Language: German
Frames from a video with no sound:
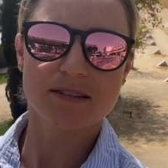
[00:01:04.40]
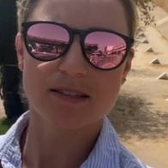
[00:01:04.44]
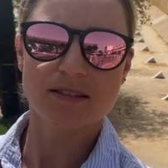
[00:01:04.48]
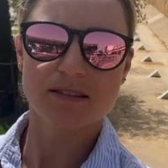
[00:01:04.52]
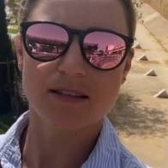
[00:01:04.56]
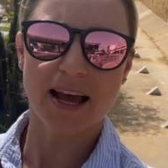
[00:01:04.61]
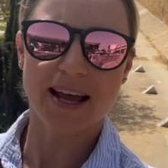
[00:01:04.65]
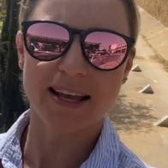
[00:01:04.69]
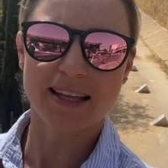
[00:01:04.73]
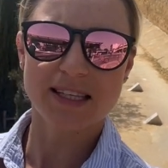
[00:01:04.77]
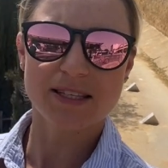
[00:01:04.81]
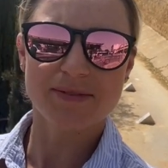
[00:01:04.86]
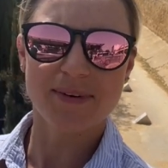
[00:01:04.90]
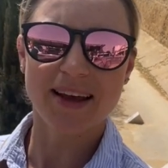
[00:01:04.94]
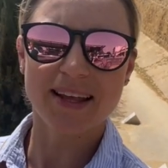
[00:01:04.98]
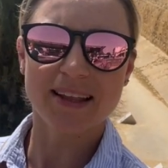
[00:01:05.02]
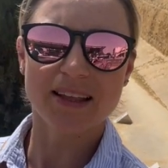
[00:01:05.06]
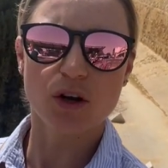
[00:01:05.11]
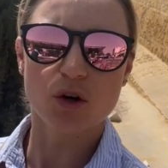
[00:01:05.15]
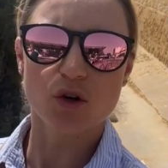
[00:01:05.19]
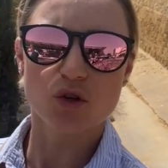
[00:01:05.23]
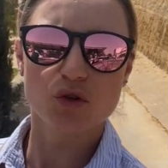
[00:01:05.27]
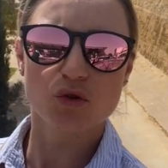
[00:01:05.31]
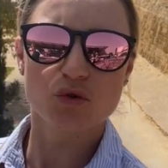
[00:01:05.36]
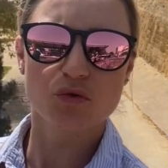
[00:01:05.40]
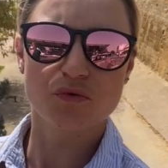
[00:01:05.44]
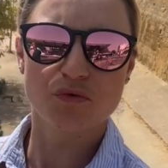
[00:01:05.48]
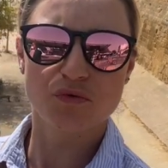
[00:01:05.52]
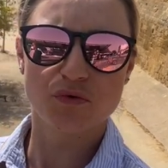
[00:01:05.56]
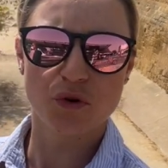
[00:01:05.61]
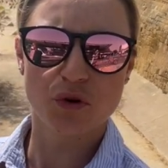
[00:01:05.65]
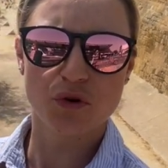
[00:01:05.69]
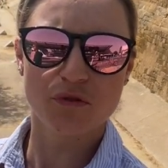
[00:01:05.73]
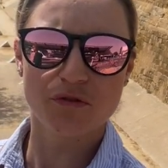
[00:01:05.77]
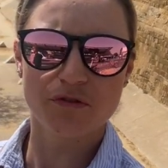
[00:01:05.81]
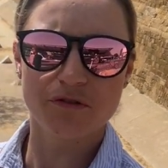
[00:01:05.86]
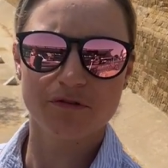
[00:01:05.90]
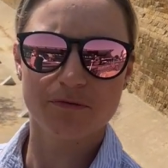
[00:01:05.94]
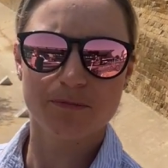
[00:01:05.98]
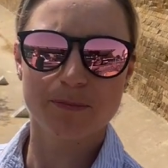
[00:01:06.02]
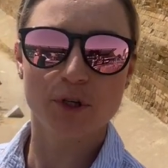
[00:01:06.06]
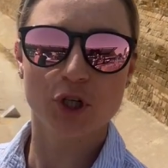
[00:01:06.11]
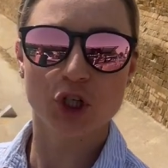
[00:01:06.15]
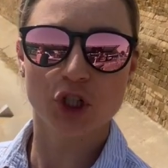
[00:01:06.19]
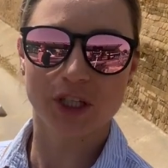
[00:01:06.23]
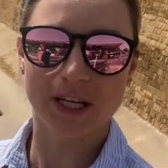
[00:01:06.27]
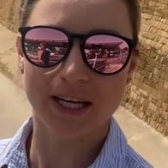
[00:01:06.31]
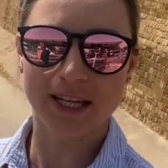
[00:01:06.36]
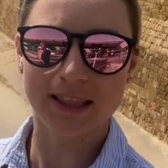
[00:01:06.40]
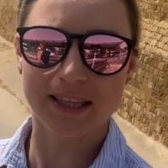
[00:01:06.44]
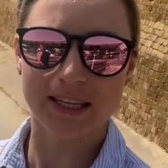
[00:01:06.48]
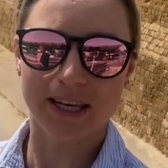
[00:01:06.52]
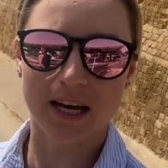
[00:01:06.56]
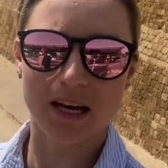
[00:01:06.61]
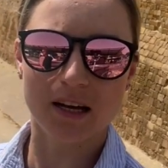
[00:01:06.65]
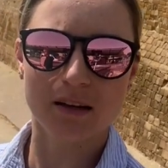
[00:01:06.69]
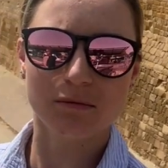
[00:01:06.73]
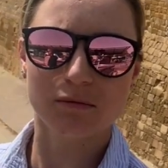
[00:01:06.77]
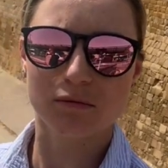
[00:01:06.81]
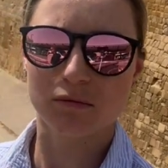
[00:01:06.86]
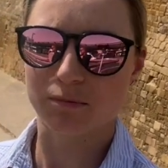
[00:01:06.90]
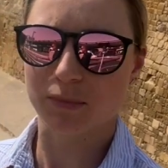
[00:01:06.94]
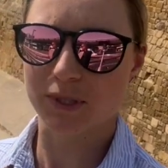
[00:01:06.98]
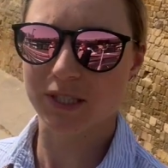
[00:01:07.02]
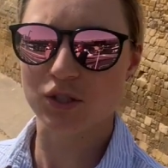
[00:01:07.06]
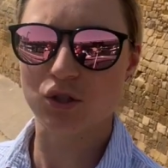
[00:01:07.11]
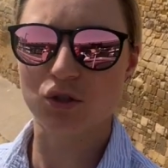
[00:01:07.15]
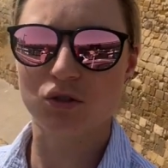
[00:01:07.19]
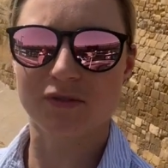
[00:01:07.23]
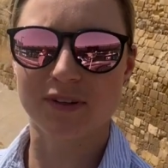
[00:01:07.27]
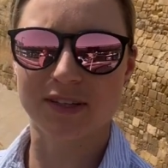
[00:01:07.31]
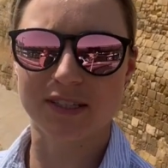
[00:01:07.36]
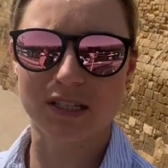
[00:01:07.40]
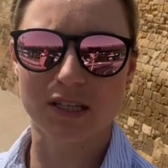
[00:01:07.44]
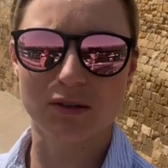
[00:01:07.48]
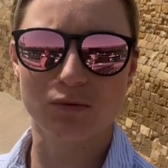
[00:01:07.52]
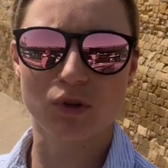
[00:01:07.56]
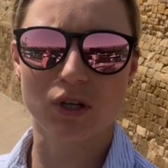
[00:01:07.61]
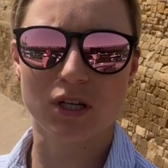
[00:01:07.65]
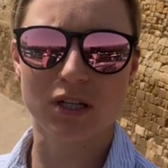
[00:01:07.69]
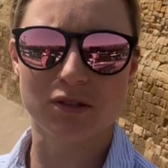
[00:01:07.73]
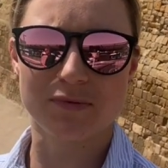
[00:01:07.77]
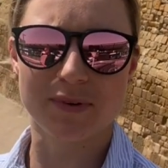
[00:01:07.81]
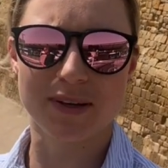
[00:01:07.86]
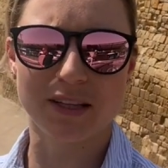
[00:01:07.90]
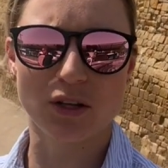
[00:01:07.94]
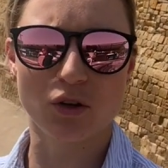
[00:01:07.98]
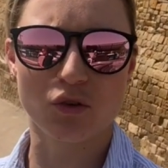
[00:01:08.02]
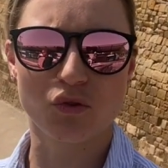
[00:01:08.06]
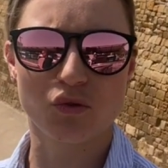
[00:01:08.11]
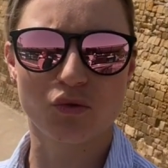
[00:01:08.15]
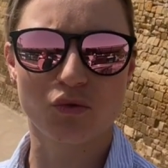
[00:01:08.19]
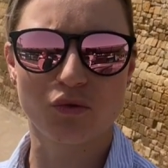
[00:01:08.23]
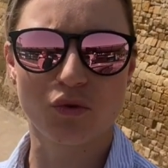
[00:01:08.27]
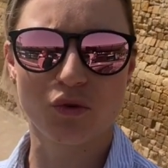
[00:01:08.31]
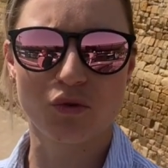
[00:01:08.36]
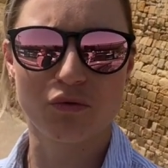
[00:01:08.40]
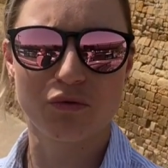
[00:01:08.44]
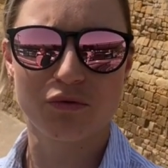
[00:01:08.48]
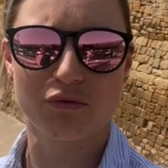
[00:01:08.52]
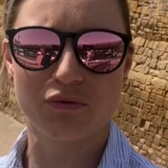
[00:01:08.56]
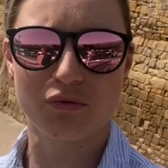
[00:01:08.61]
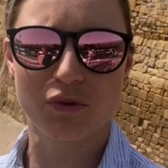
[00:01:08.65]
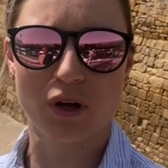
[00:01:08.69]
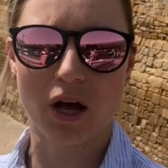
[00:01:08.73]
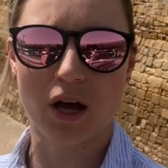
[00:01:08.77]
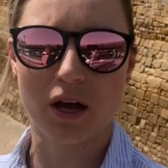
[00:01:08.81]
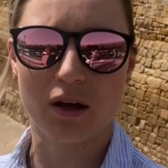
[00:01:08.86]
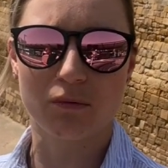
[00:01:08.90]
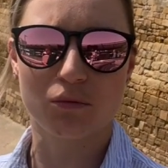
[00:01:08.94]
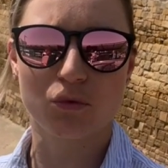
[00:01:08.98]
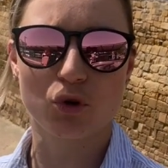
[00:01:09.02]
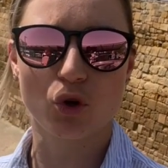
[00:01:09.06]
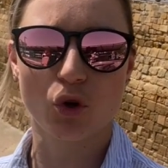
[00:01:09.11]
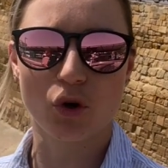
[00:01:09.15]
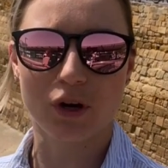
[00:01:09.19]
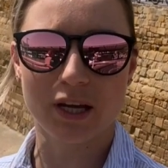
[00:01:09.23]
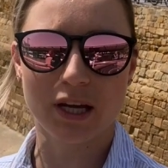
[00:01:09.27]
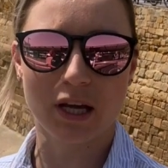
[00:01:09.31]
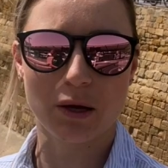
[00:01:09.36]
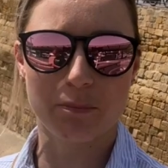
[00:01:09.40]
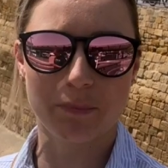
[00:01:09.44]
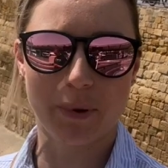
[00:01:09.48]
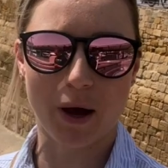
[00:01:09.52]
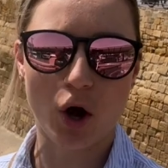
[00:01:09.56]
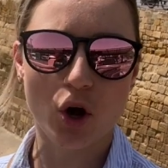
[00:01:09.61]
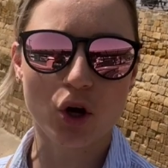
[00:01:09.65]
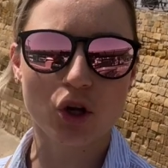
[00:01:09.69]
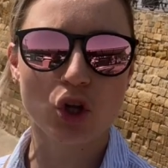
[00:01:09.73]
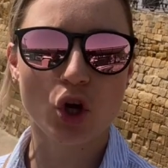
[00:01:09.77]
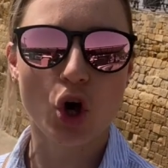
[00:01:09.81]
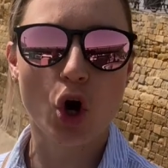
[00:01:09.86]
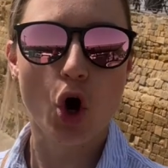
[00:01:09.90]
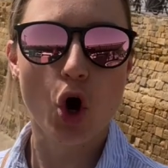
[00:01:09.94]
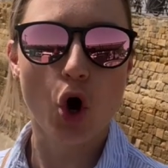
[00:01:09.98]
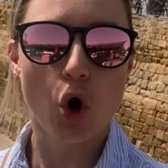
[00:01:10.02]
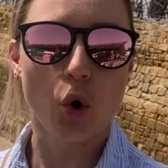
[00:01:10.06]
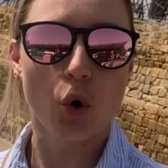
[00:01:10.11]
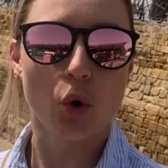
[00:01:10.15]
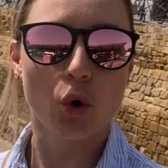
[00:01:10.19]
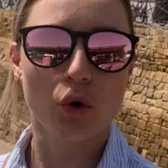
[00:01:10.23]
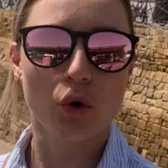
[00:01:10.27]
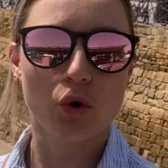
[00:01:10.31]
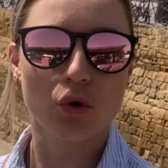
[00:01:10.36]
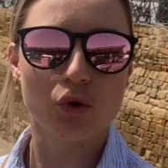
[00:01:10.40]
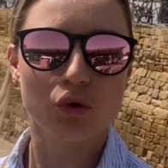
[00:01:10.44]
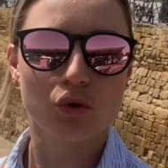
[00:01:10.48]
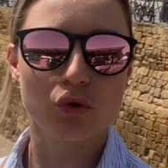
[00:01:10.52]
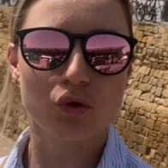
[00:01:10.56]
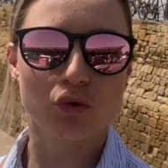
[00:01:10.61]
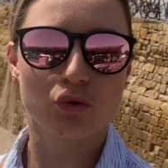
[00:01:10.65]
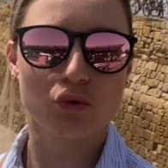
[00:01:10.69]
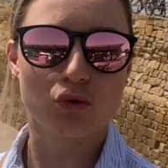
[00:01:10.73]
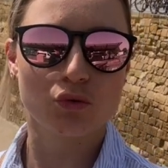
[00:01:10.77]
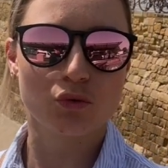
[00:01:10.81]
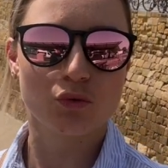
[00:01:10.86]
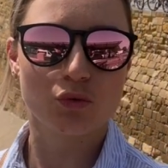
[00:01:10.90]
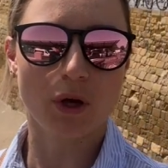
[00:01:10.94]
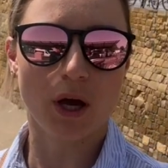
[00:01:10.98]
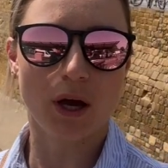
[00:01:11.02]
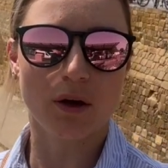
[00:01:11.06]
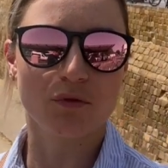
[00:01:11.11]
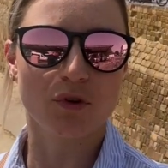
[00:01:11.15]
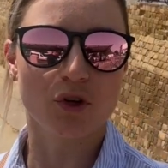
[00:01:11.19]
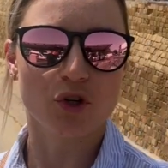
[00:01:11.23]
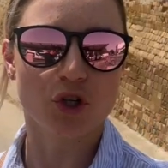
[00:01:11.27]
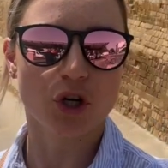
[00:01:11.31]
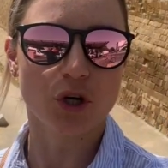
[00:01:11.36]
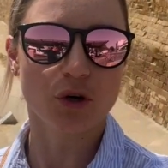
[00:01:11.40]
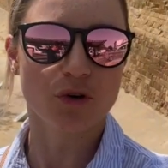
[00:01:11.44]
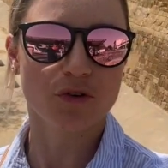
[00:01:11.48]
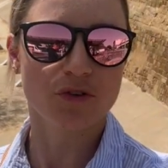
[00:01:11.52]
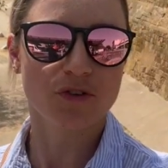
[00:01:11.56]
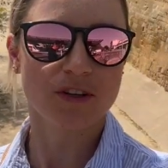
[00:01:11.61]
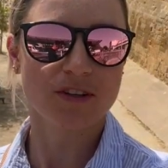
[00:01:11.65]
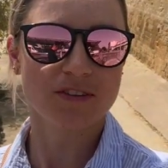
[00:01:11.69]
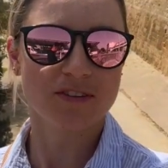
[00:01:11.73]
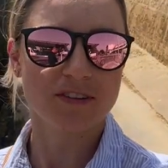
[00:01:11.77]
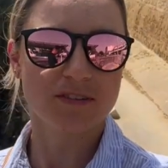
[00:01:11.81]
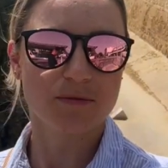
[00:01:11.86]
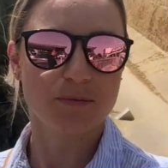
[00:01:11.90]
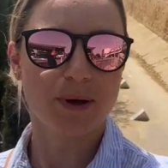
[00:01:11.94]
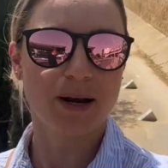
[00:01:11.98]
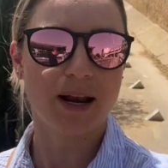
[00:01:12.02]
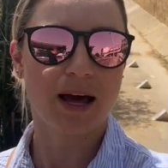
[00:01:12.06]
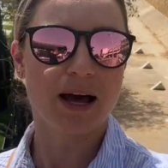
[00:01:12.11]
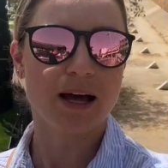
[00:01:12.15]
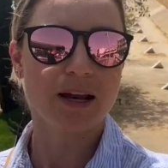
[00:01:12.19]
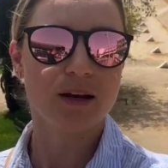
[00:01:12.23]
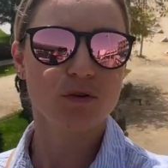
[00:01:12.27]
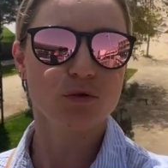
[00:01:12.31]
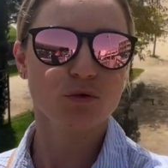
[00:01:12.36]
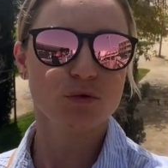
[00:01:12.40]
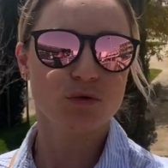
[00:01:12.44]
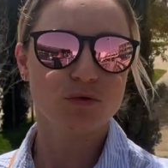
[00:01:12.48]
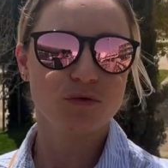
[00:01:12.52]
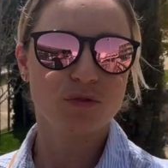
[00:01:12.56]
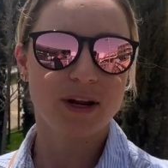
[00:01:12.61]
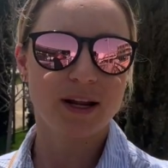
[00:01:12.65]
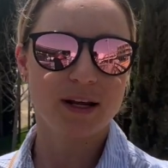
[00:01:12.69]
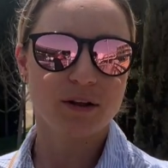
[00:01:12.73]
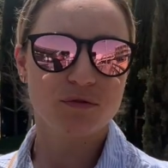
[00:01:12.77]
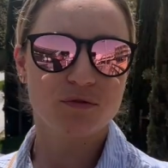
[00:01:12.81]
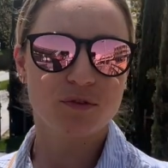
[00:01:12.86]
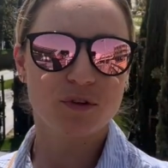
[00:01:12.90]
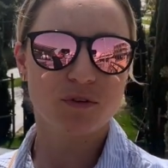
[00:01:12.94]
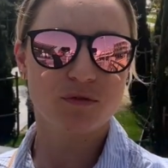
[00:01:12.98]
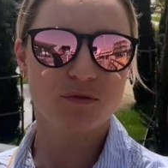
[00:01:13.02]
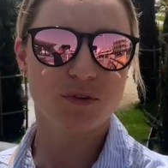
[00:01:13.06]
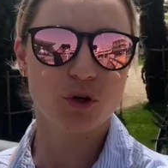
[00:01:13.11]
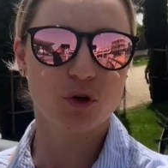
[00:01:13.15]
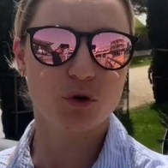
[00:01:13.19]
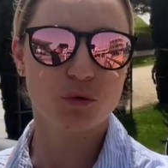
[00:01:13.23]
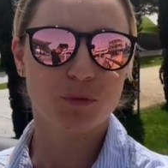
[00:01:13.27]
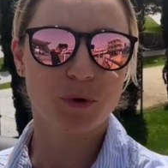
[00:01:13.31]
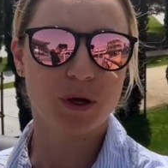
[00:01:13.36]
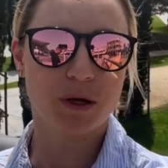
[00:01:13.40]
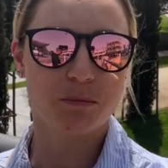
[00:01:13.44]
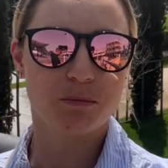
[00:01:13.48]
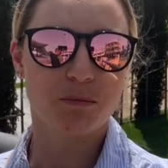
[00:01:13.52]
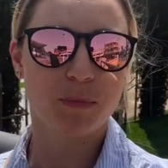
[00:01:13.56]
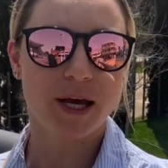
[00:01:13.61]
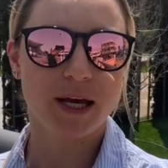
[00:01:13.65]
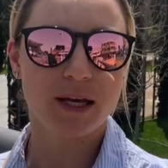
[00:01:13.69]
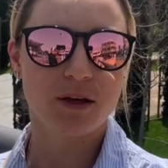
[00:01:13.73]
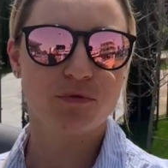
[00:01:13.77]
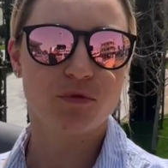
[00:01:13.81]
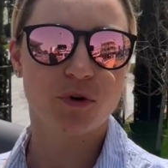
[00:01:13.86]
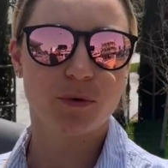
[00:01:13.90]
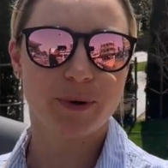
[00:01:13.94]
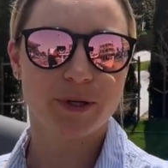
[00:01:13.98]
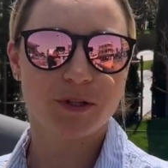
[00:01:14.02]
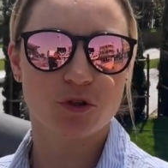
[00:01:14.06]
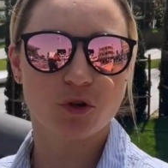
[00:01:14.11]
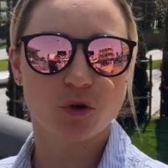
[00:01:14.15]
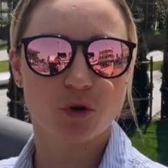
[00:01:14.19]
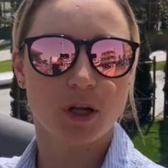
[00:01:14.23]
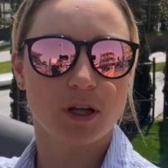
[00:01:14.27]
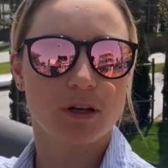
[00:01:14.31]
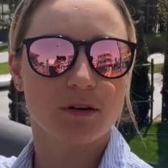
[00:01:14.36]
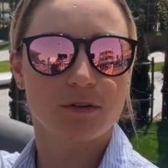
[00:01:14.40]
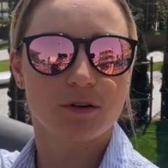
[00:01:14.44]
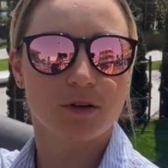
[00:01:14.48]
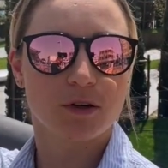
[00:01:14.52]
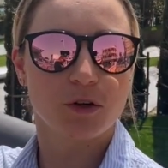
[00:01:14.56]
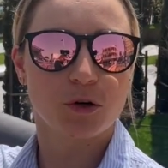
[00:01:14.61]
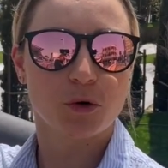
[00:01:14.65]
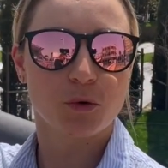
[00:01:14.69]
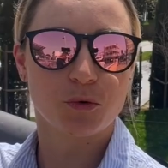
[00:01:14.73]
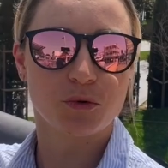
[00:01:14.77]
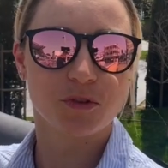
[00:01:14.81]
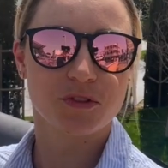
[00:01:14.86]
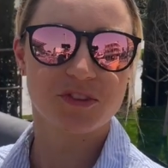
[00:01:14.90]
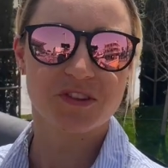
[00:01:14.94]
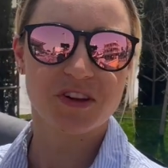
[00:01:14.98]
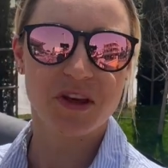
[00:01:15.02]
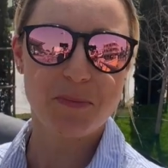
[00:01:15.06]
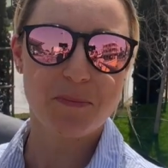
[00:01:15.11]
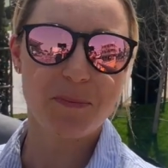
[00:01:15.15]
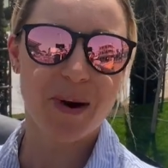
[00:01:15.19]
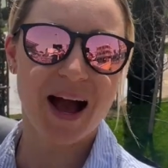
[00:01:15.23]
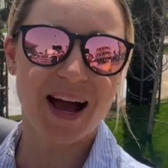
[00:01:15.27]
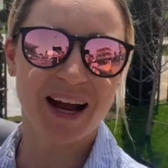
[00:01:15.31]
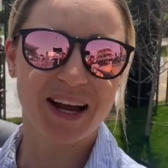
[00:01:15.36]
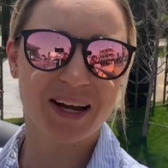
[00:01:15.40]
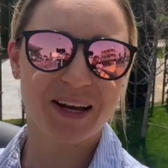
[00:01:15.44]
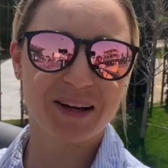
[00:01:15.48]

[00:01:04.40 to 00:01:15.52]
seit 2005 besteht der, beziehungsweise wurde 2005 äh, neu gebaut und ja, wir schauen uns das jetzt mal an und vielleicht finden wir noch mehr, mehr Informationen unten im Park.